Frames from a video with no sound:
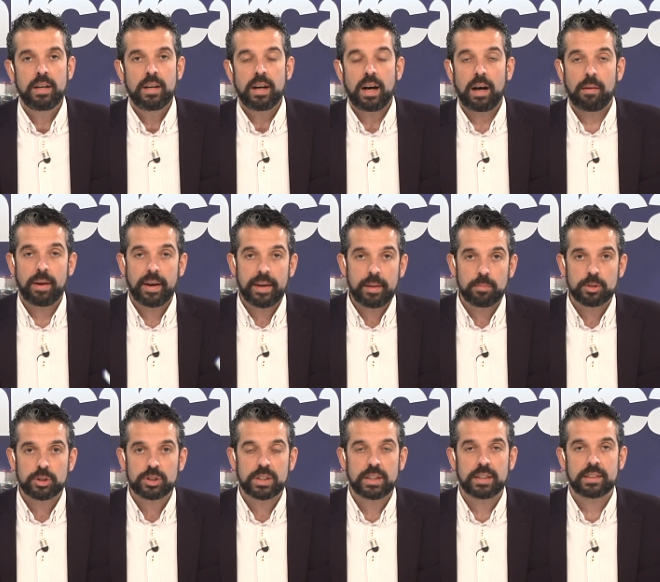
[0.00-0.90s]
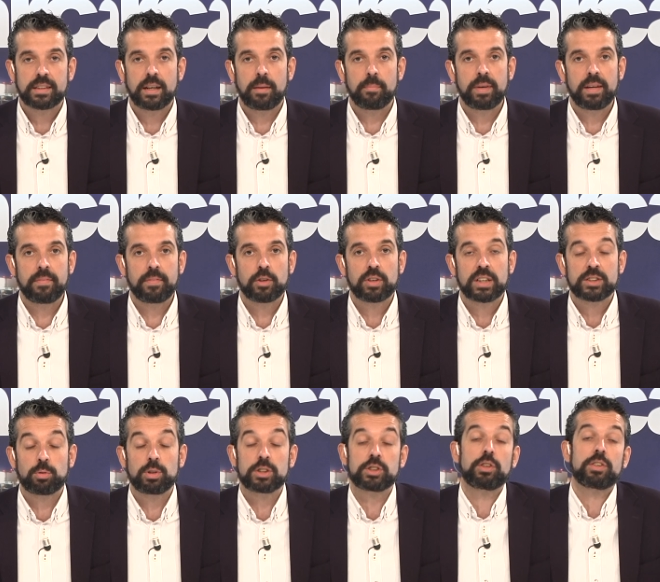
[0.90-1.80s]
Hablaremos eh, también de otras
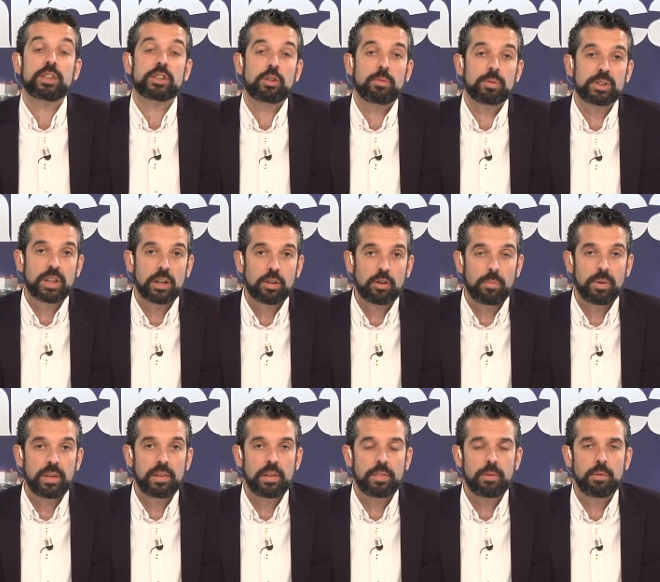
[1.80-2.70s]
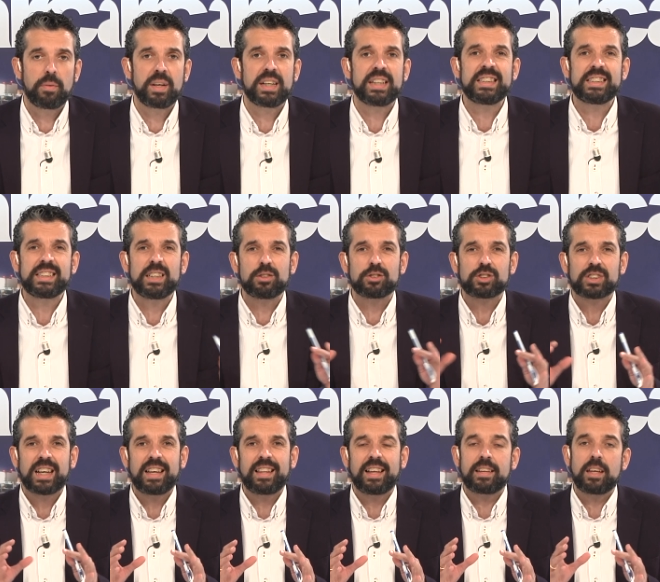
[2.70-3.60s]
cuestiones, como es el COVID-19 y si nos
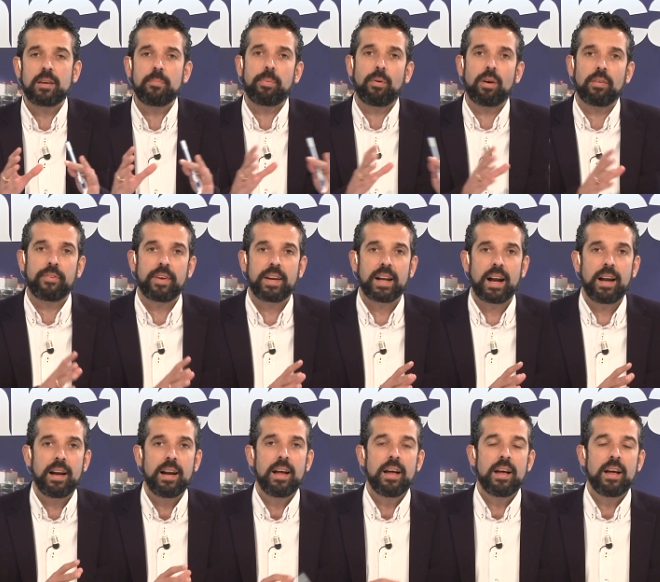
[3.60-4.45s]
queda tiempo al final